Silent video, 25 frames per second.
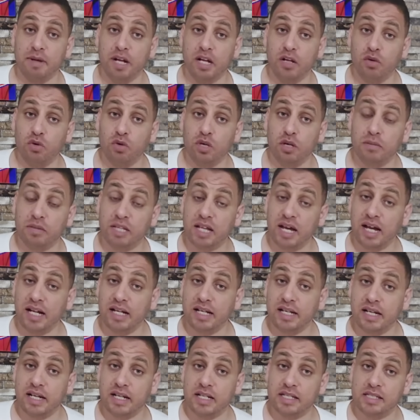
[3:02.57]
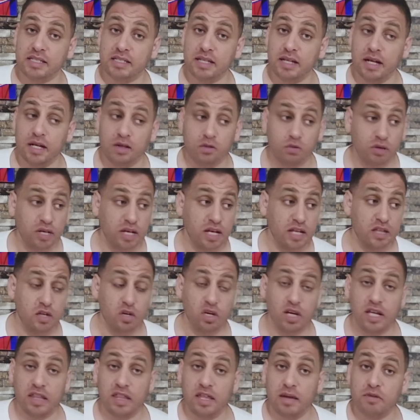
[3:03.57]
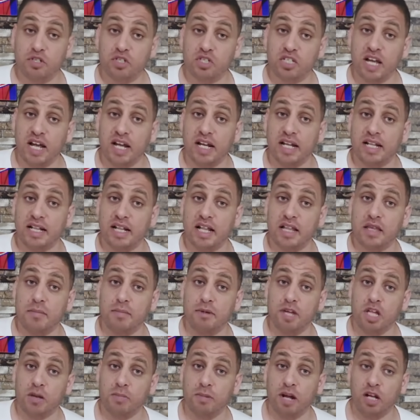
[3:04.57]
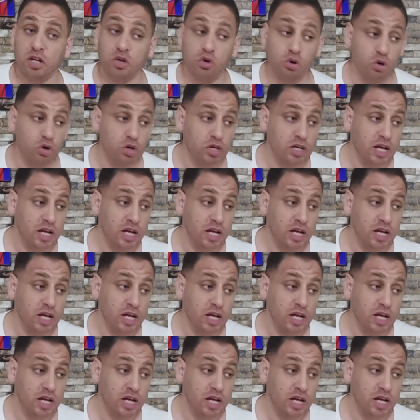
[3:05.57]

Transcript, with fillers: مليون نتاع الكريستاد وكذا وكذا باش تطيح ل 300 مليون